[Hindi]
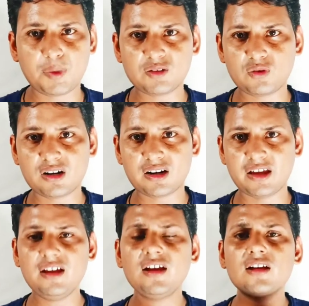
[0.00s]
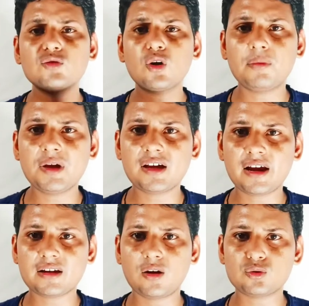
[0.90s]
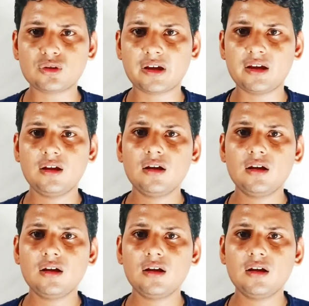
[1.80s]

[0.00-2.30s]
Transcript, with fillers: पासवर्ड रखें जो कभी क्रैक ना हो सके